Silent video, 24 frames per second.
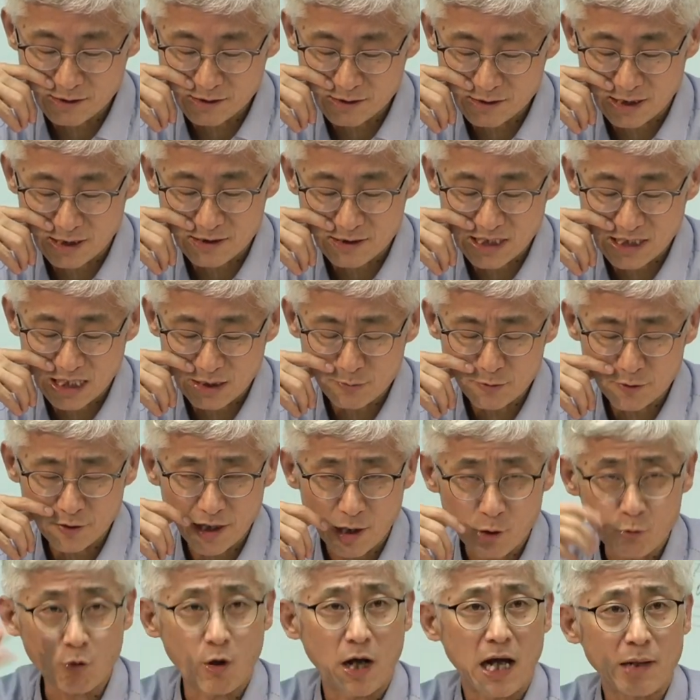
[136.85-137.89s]
제일 짧은
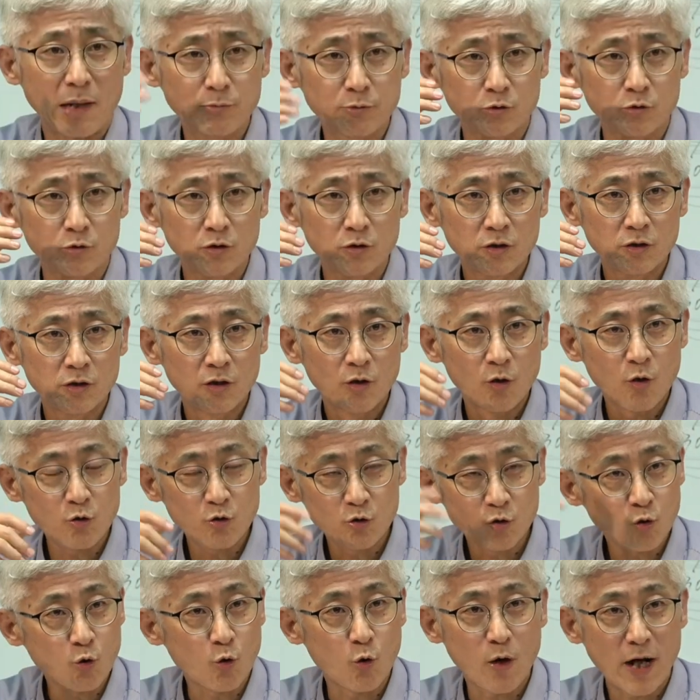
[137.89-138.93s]
게 과부
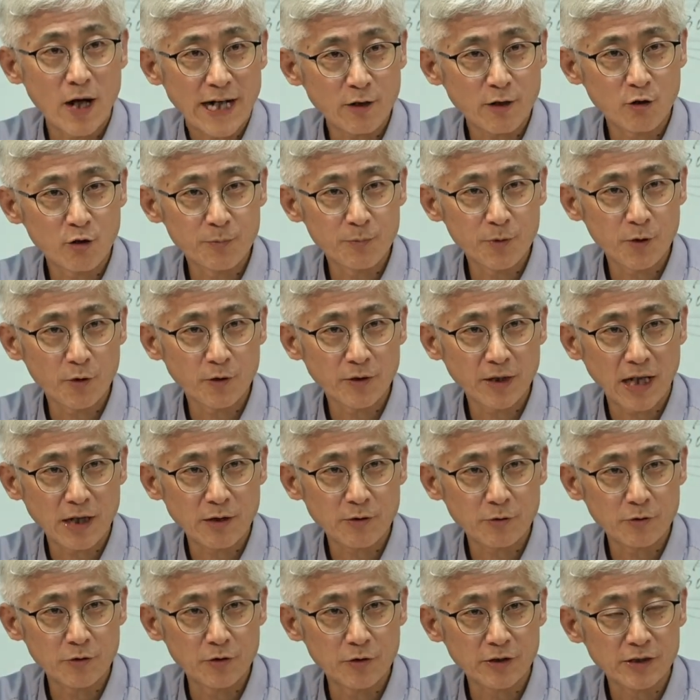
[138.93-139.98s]
혹은 고아라고 표현하는
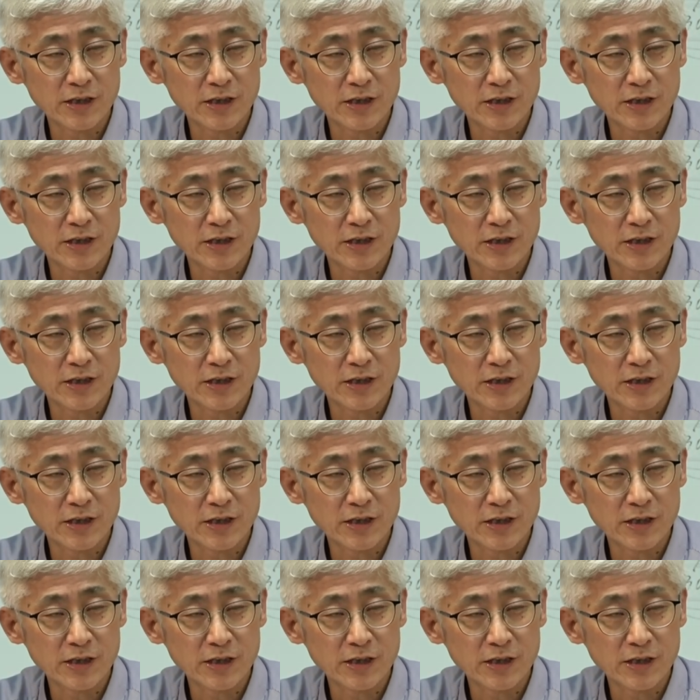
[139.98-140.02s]
거예요.